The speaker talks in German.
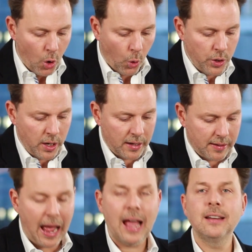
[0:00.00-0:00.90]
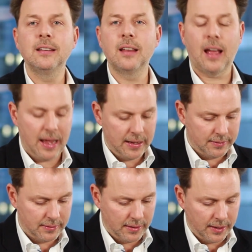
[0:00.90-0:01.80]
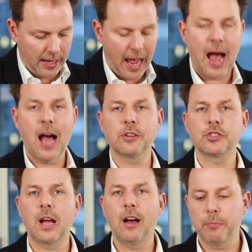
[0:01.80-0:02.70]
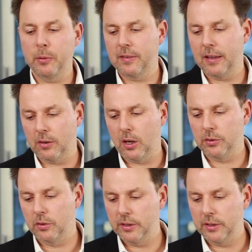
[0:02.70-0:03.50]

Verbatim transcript: 131a Strafprozessordnung.